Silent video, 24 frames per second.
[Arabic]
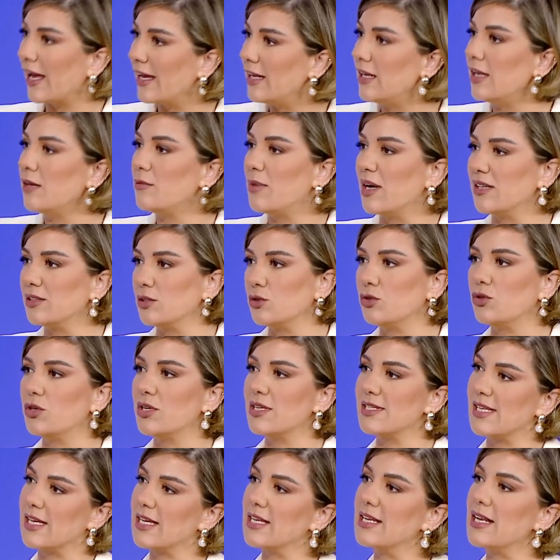خلال بعد الظهر
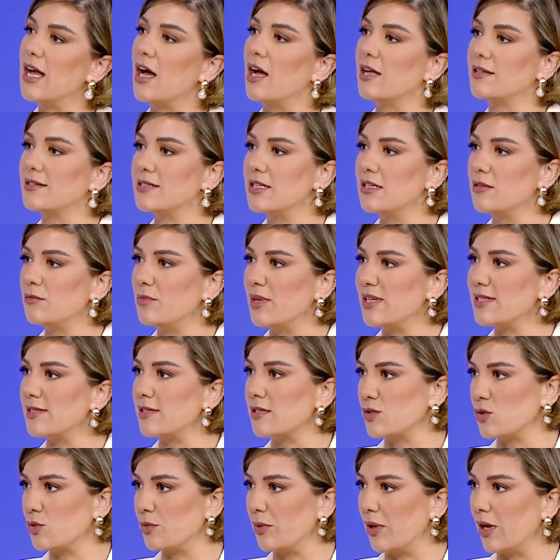اذا كنا حاطين بس
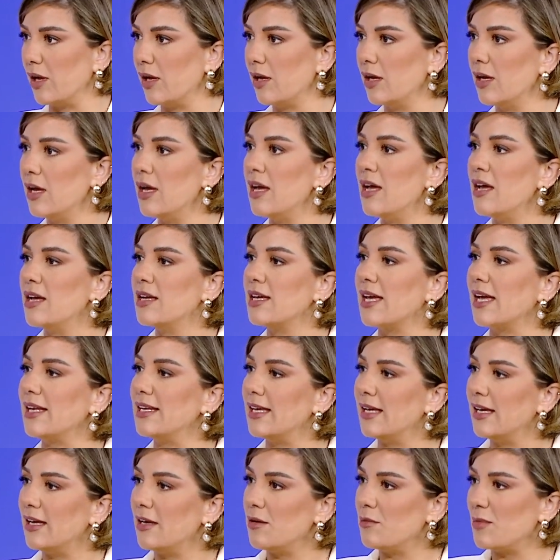الصبح
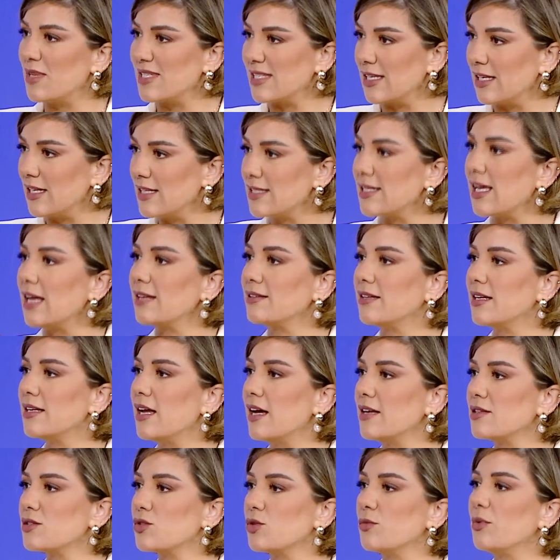يعني مثلا اذا حطينا
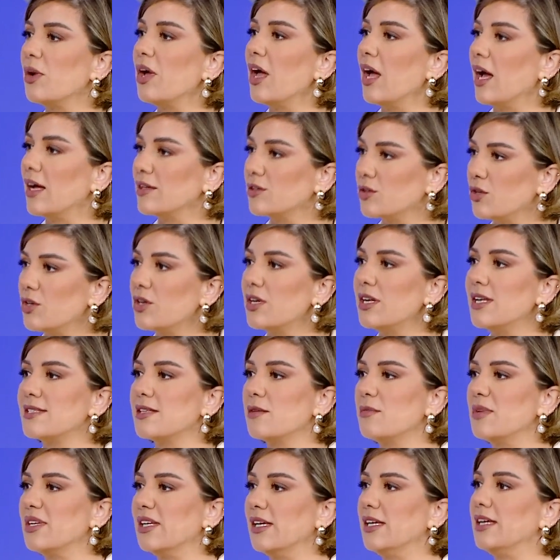على الصبح على الظهر
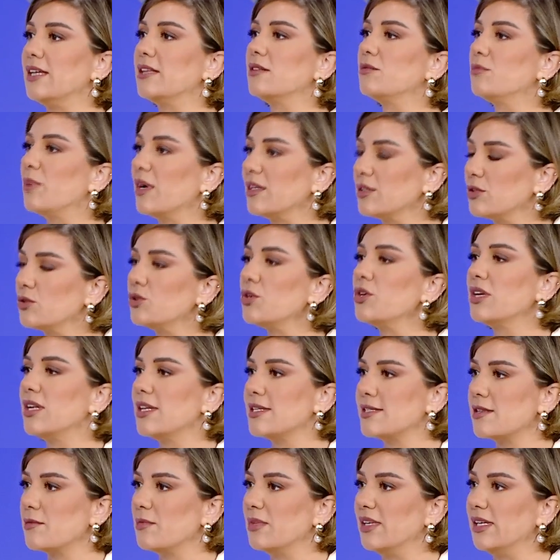لازم نعيد بعد الظهر
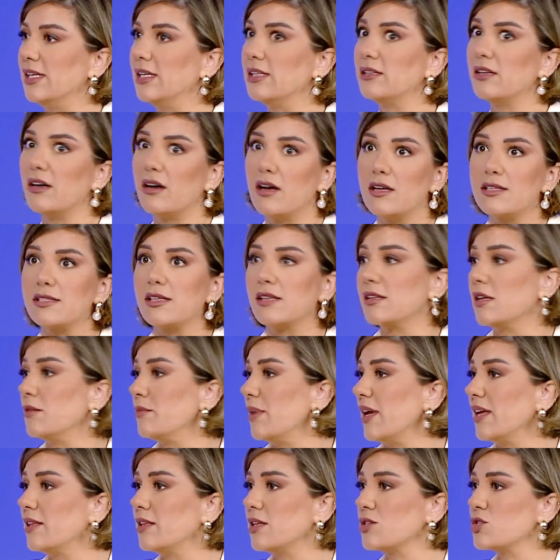لازم نعيد خاصه
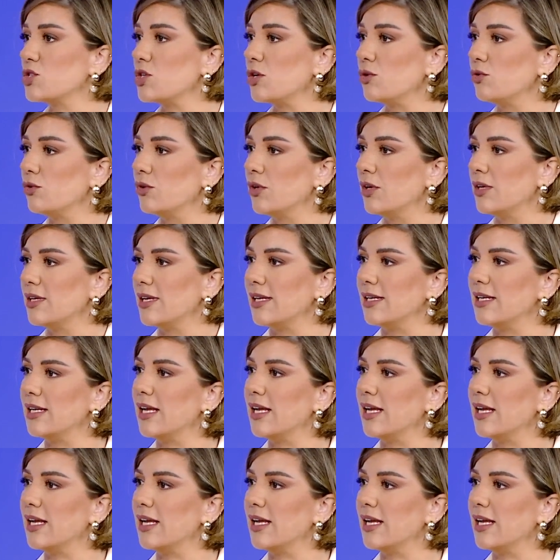بهذا الجو يعني صحيح.